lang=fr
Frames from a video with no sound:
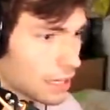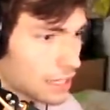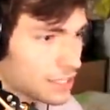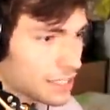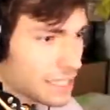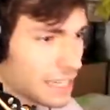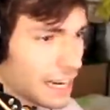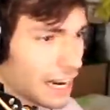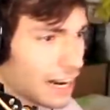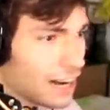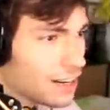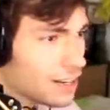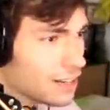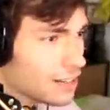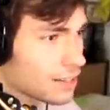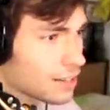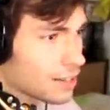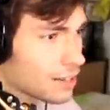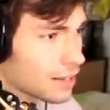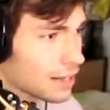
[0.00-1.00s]
Attends, il est là
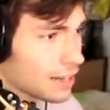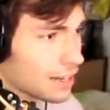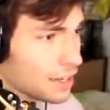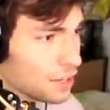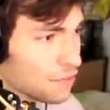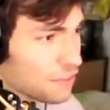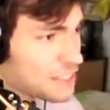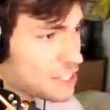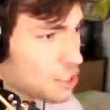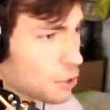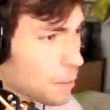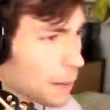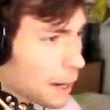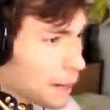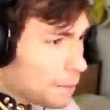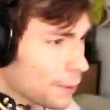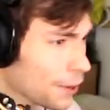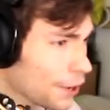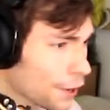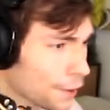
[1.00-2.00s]
Il fait
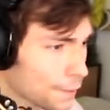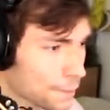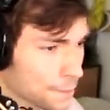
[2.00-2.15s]
super peur